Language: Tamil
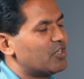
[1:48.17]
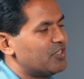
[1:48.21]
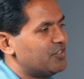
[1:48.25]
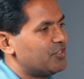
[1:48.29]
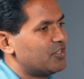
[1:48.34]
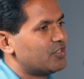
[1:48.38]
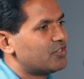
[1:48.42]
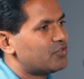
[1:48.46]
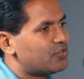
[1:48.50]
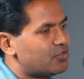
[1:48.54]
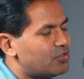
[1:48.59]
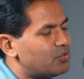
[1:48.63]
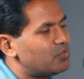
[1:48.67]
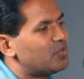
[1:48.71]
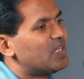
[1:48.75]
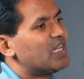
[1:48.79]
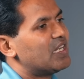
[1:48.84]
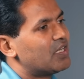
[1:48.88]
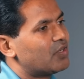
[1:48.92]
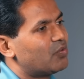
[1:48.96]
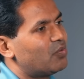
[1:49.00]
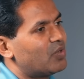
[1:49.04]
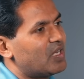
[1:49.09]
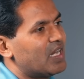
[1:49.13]
முடியும் ஜஸ்ட்டு
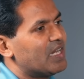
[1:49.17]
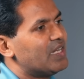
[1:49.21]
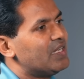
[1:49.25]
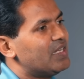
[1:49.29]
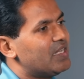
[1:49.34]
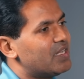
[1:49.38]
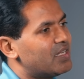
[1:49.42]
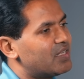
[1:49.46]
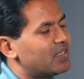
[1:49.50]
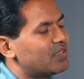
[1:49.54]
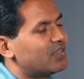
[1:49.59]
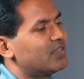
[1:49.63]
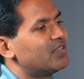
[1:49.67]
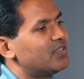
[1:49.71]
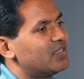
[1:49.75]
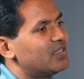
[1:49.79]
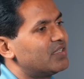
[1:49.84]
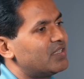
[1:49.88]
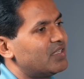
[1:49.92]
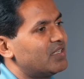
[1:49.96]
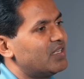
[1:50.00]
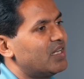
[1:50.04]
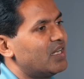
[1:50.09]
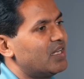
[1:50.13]
எனக்கு ஒரு ஐடியா
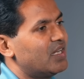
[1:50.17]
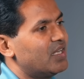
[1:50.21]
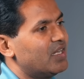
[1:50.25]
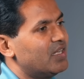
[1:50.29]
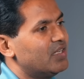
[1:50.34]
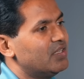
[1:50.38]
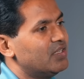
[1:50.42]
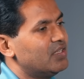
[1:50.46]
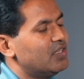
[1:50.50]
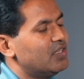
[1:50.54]
இருக்குன்றதுனால